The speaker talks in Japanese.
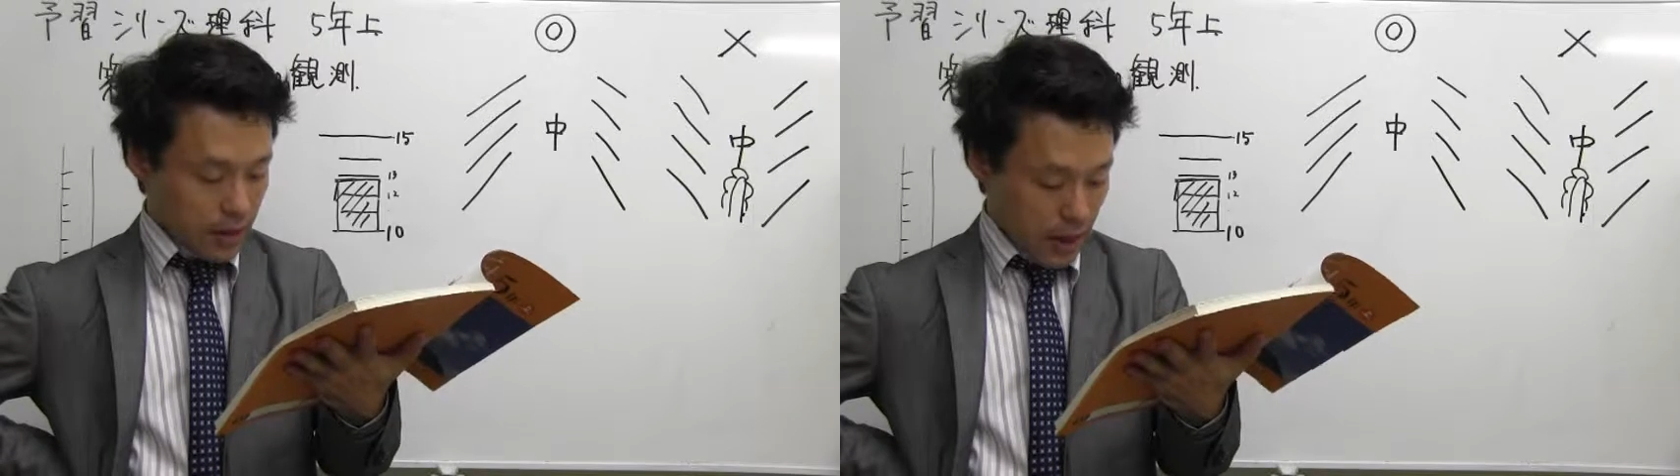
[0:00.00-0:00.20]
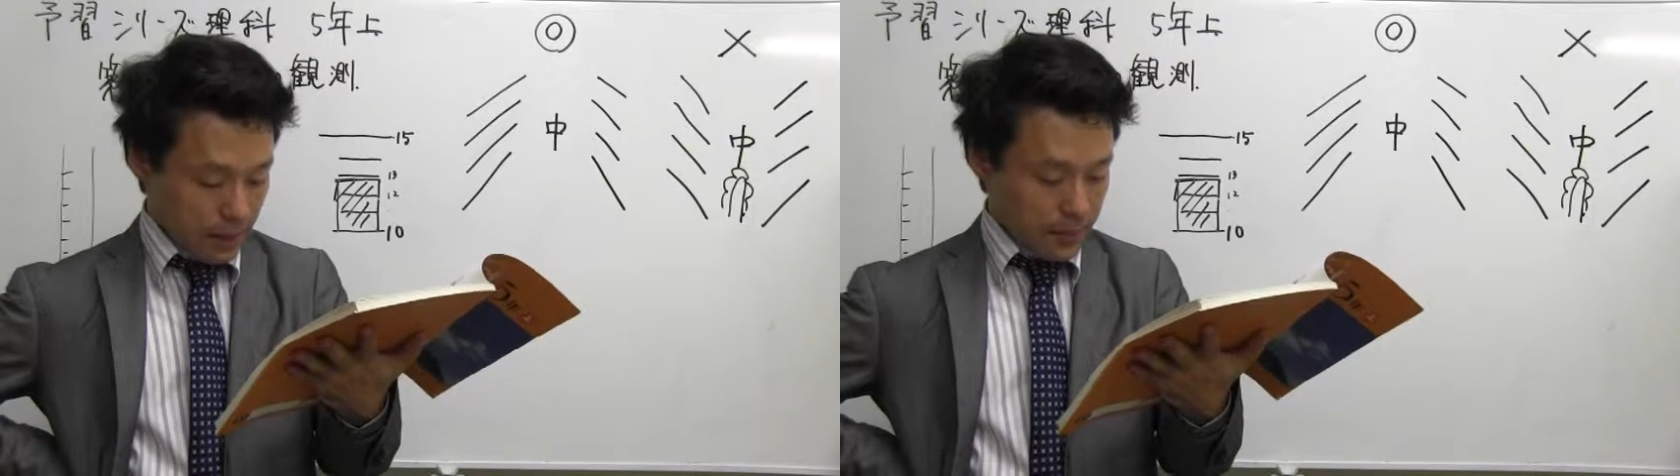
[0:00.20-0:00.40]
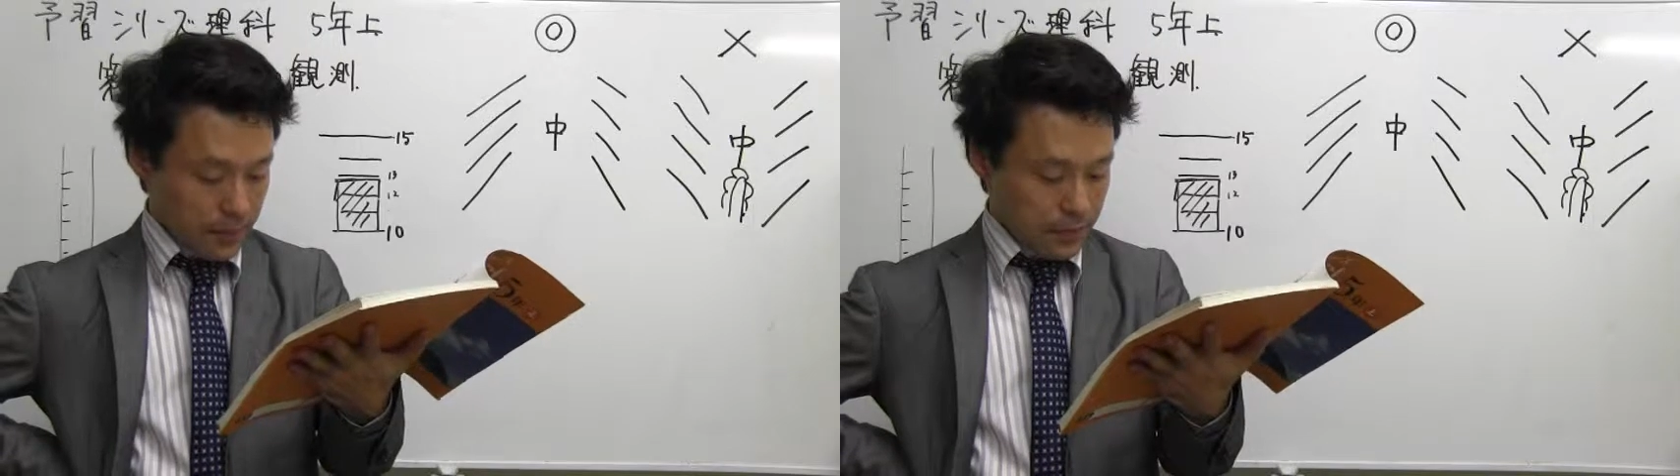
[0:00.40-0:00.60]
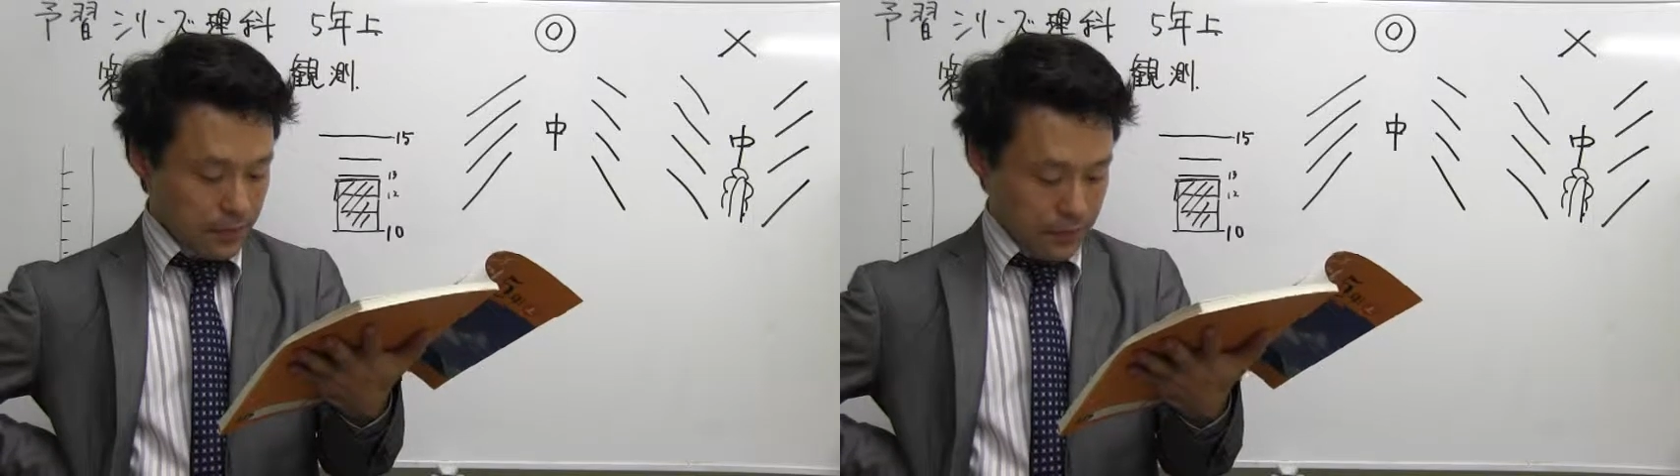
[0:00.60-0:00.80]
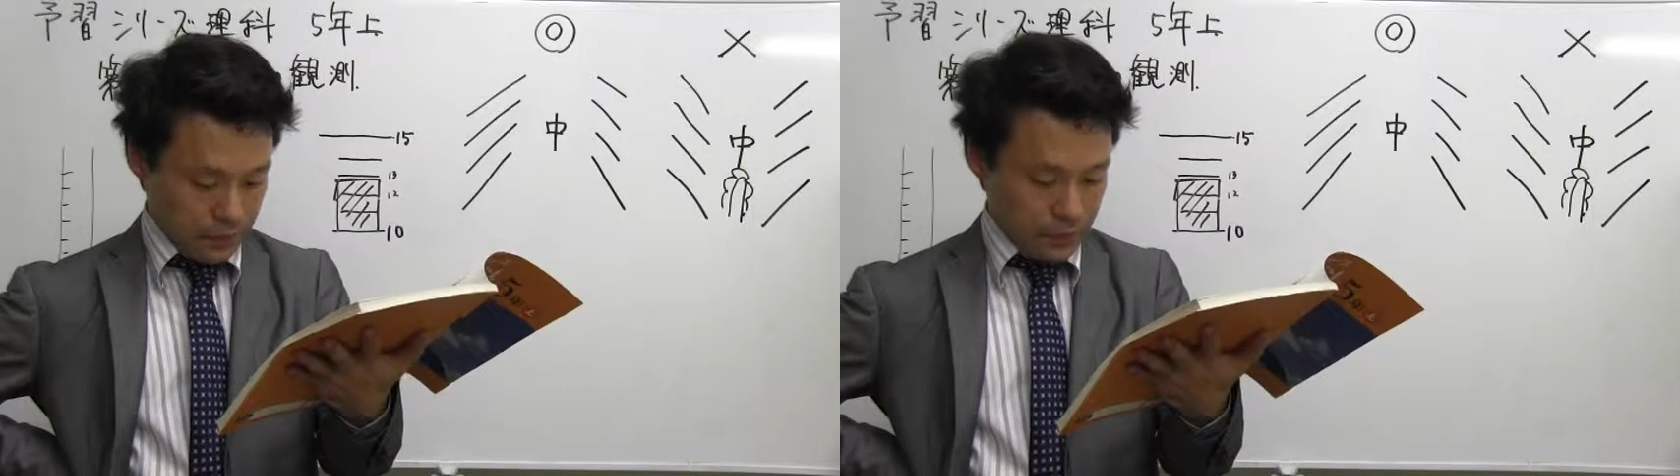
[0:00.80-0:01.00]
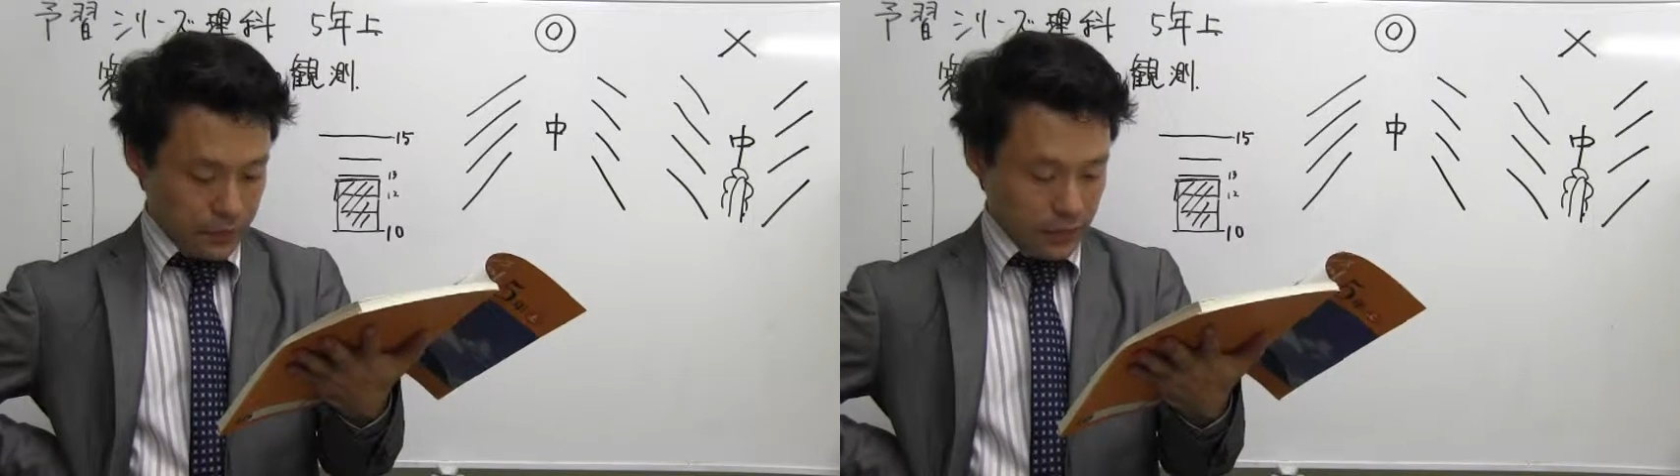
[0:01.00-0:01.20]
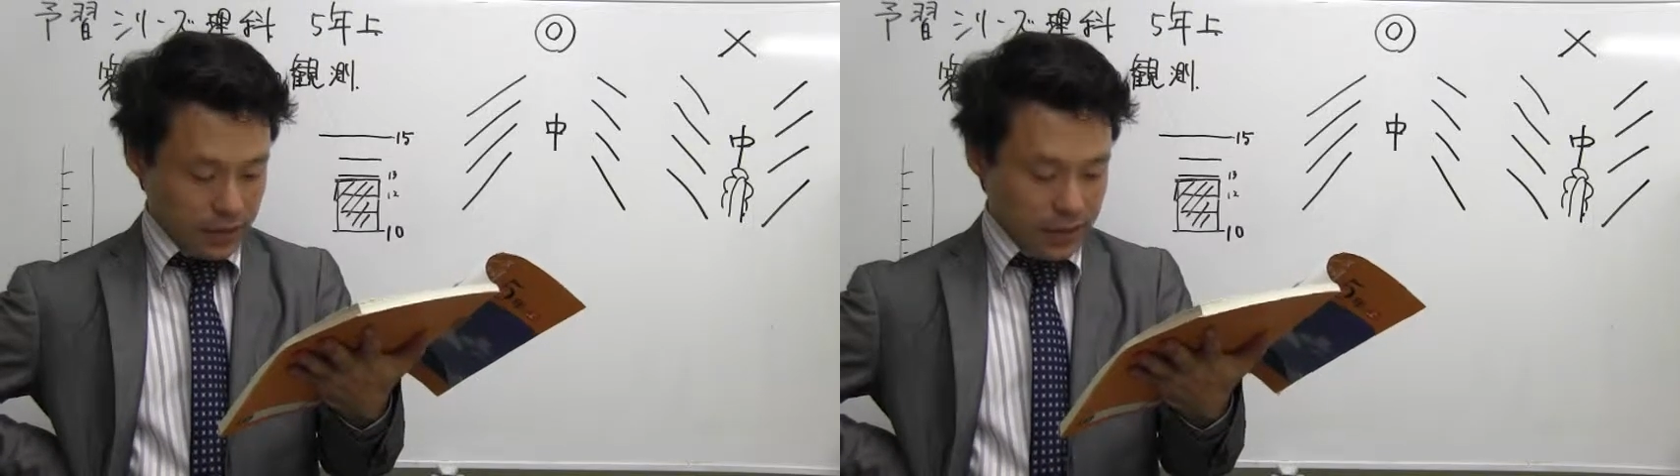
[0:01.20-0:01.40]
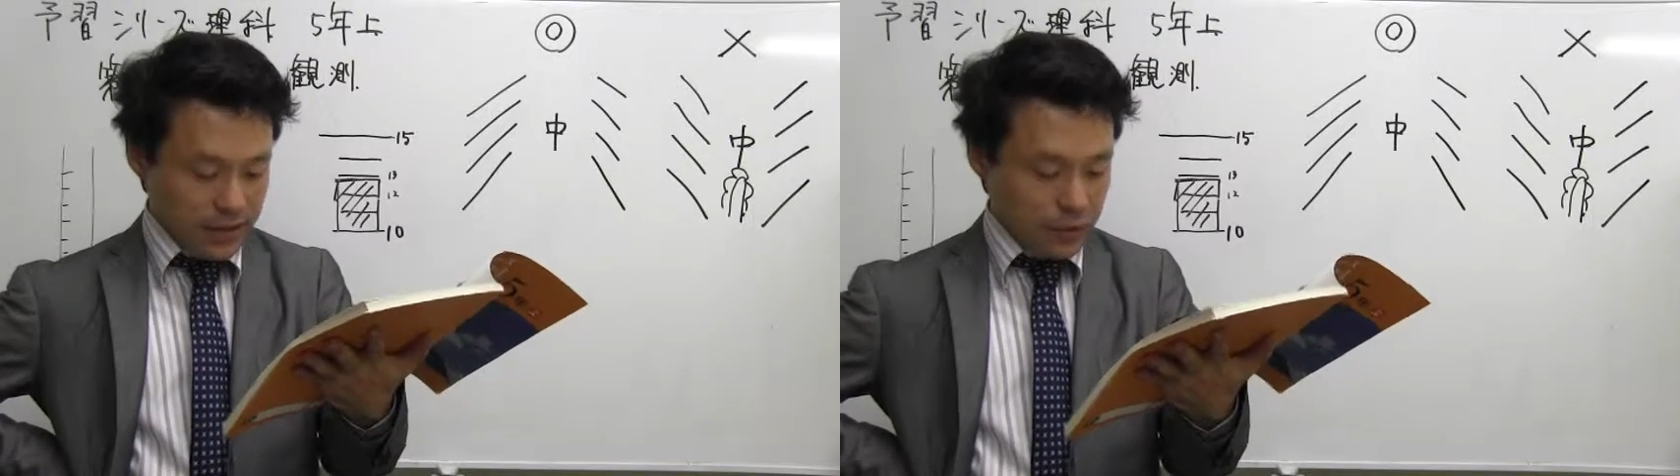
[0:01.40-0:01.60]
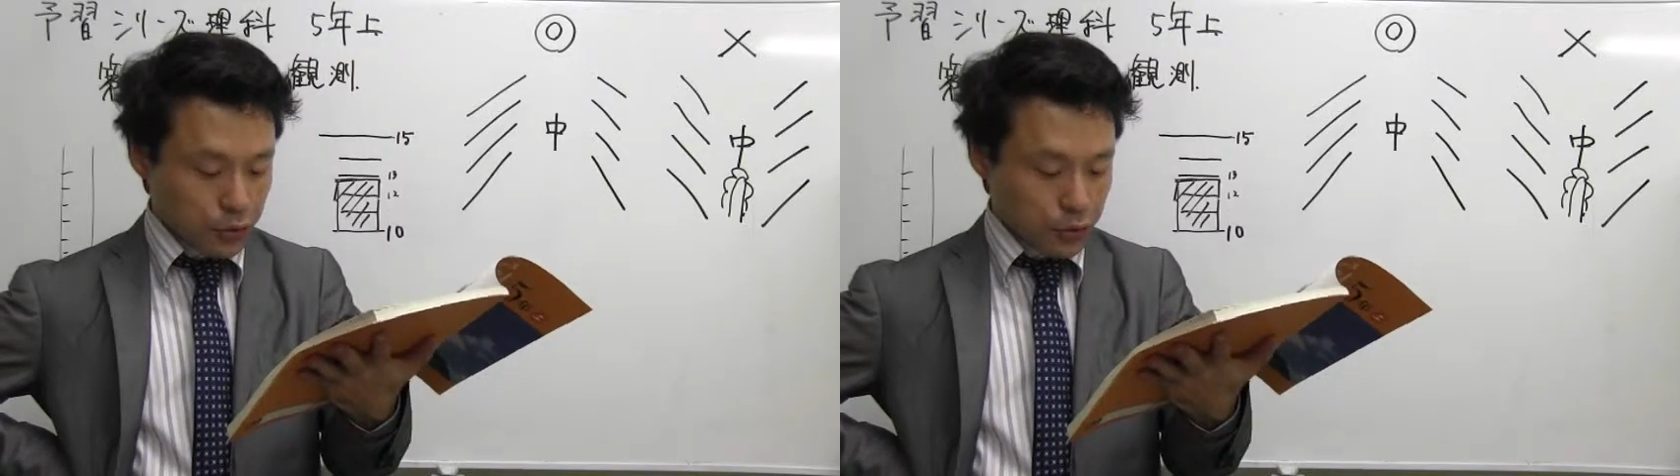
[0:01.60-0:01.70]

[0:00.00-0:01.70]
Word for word: はいうん、なぜか